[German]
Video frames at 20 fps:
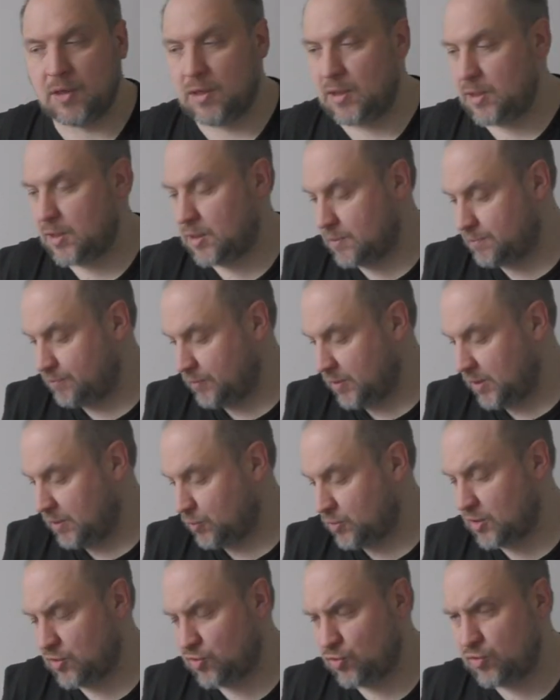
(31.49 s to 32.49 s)
Ähm, ich
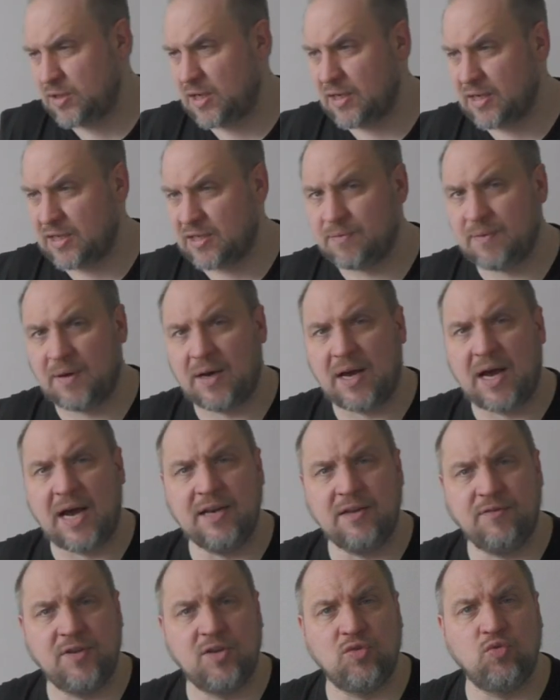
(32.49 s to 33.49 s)
muss dazu sagen, es war
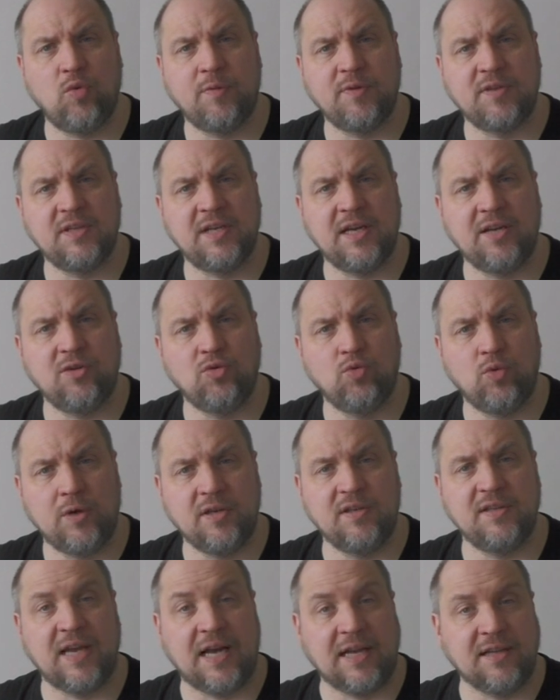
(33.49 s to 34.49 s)
eine Figur bisher nur
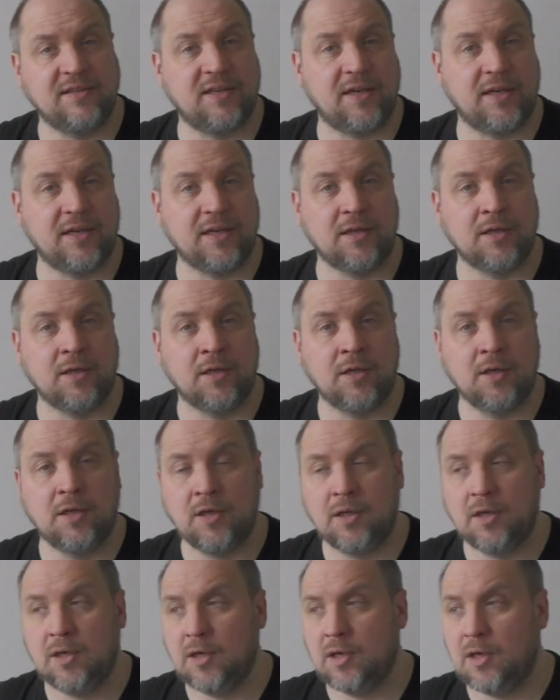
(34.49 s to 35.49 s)
in dieser Anzeige
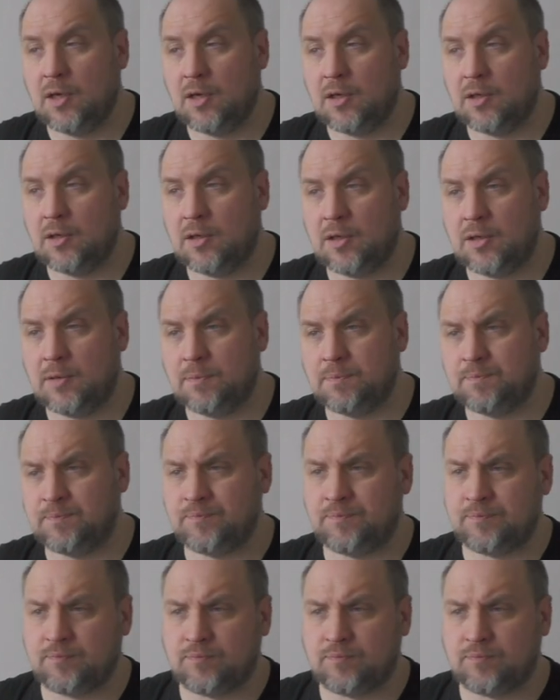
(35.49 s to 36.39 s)
ähm,